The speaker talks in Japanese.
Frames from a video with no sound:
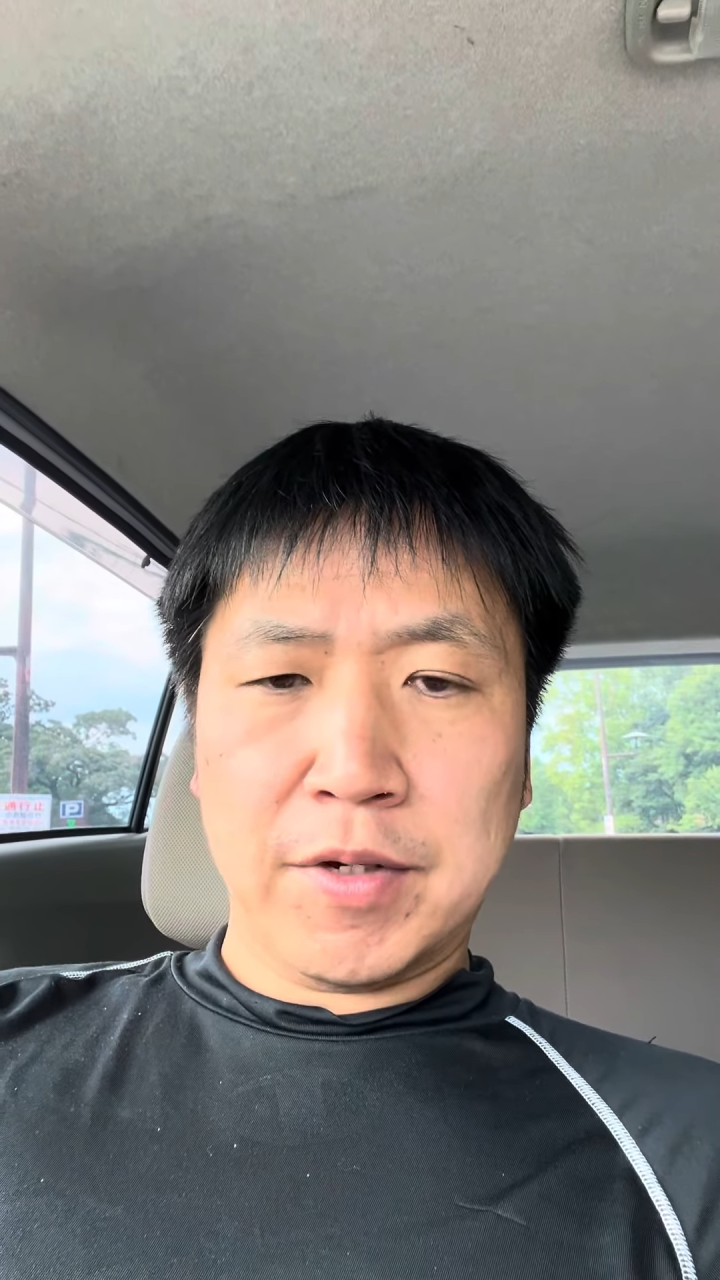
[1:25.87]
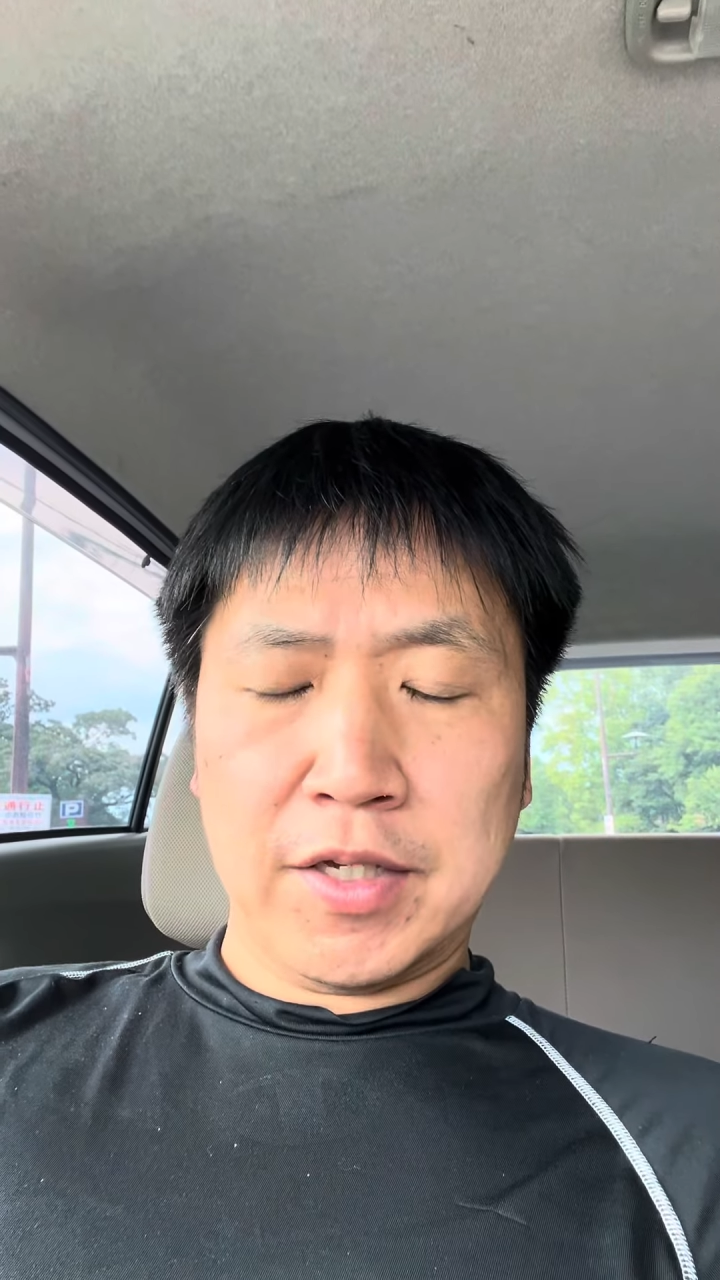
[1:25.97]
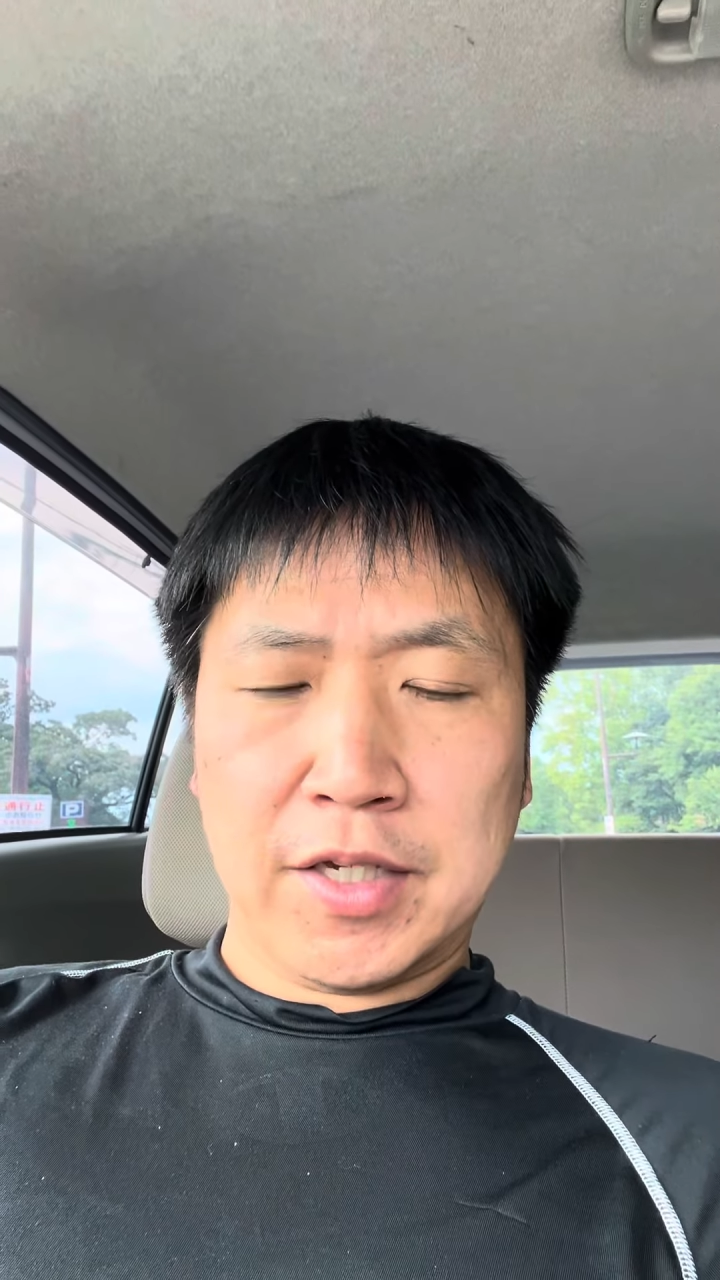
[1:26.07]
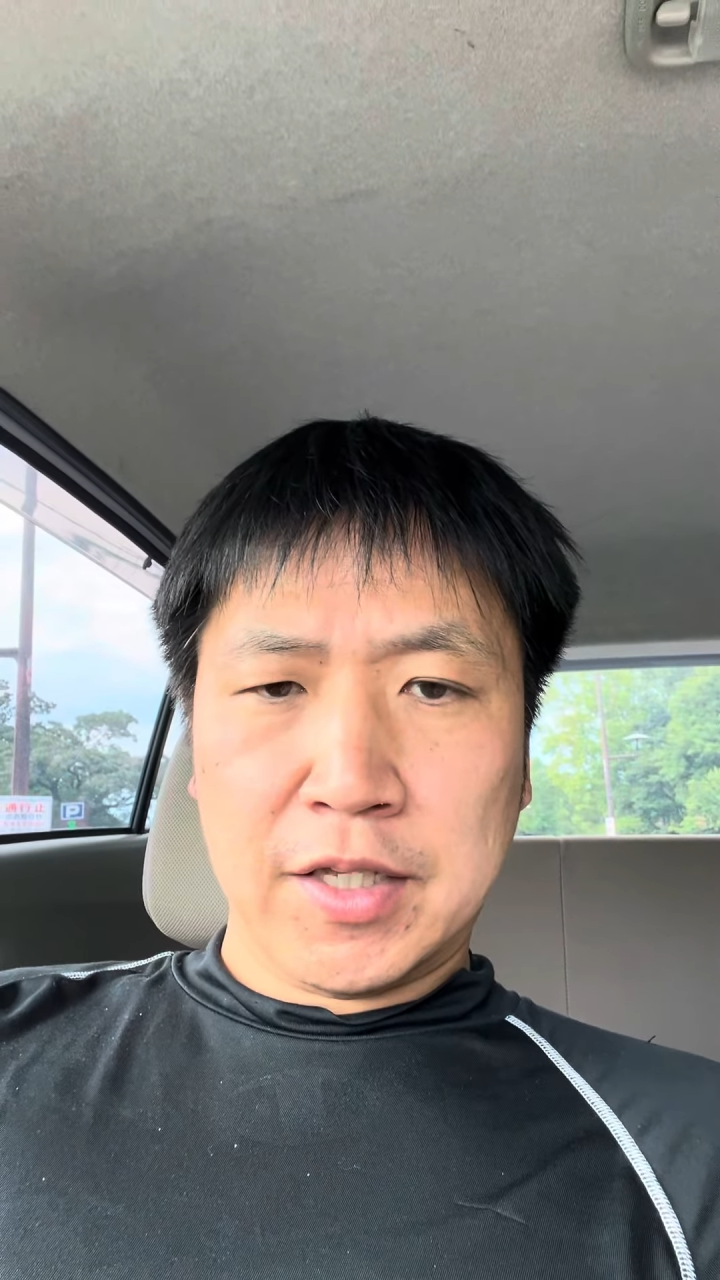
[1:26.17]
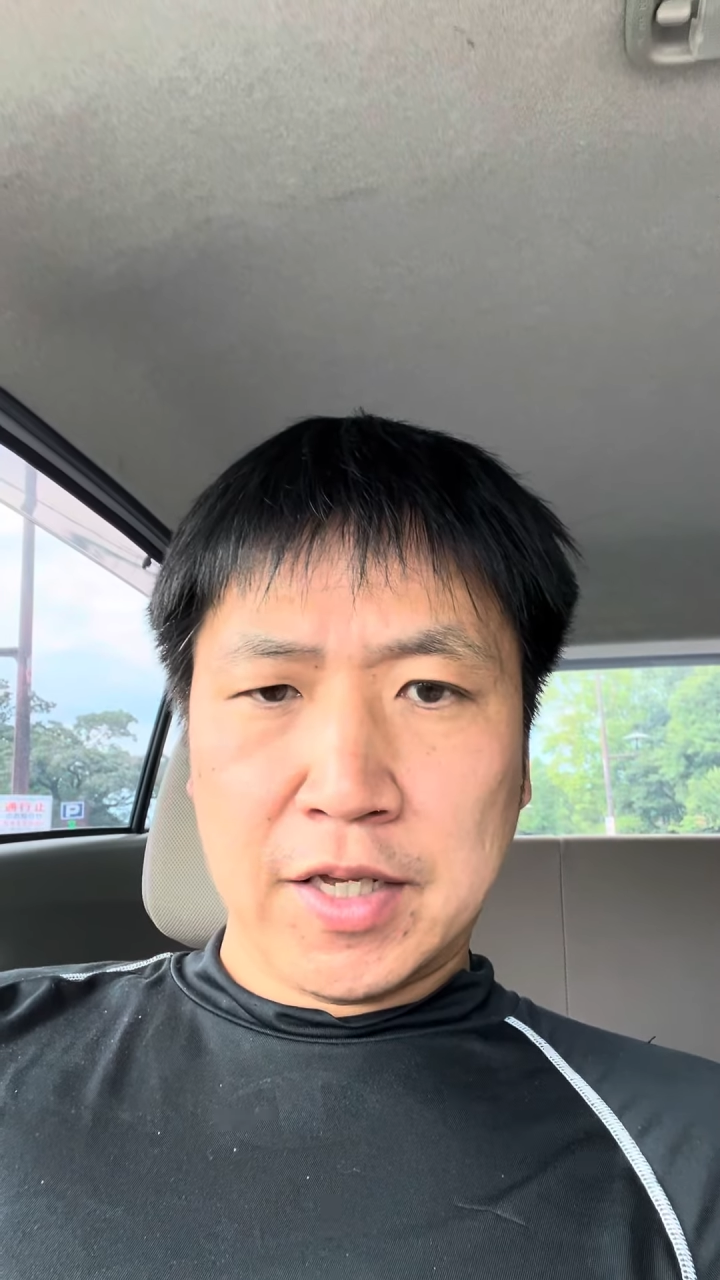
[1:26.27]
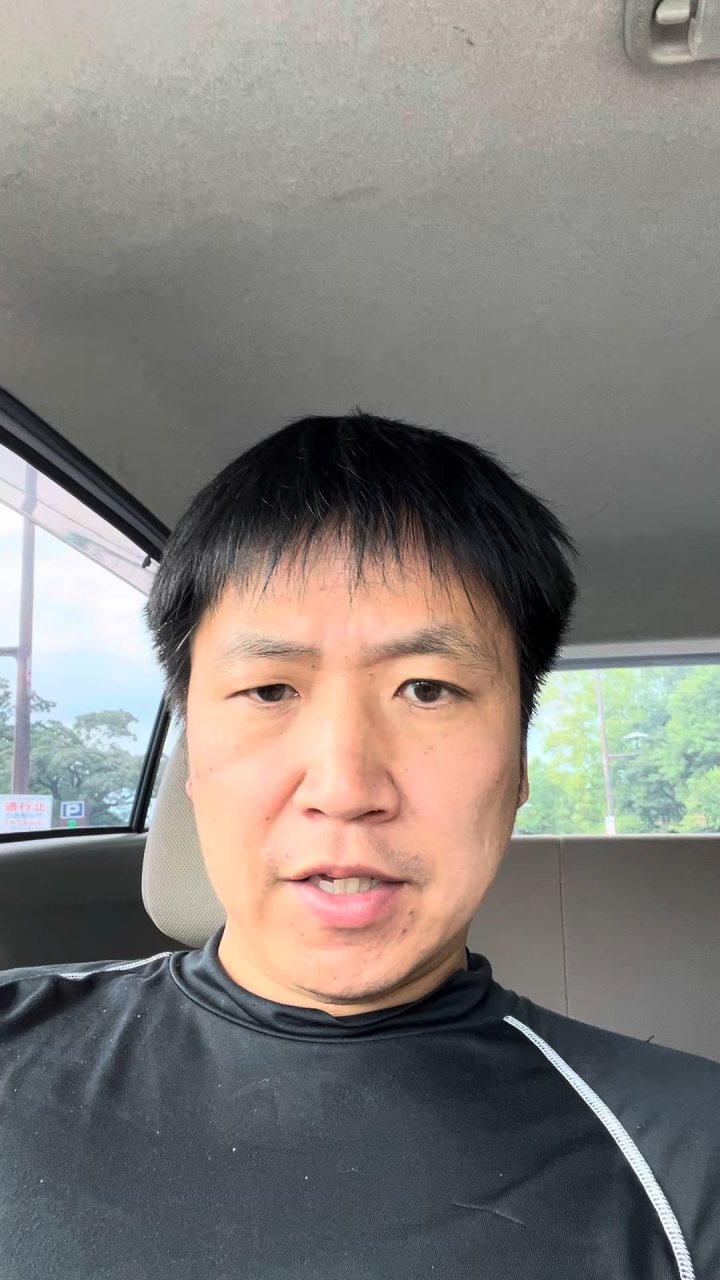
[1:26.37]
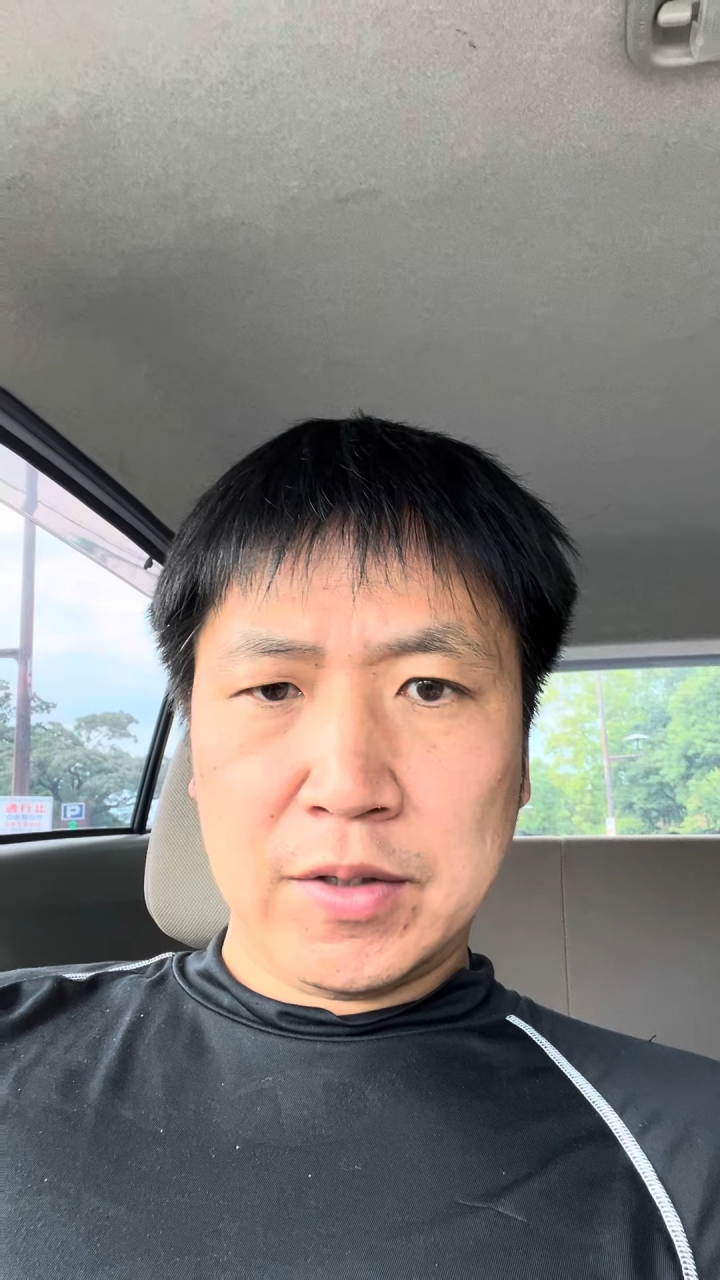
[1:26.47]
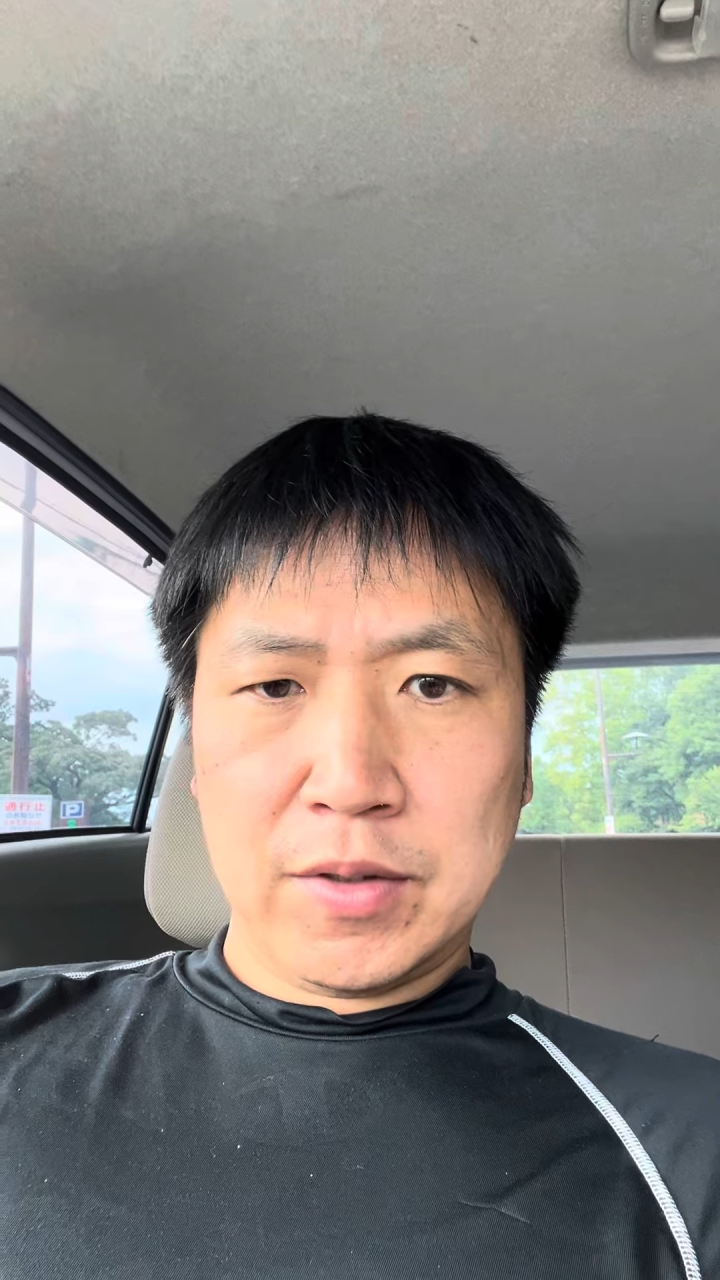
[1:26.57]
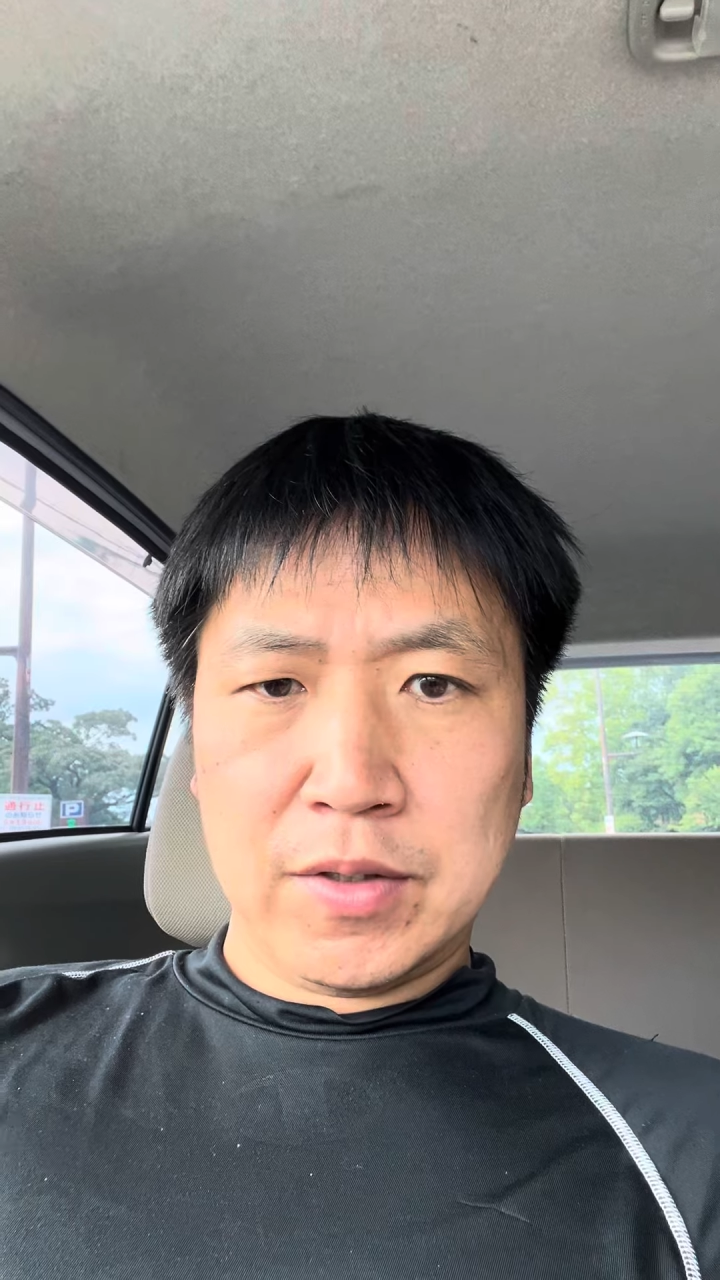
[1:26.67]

ばいけない。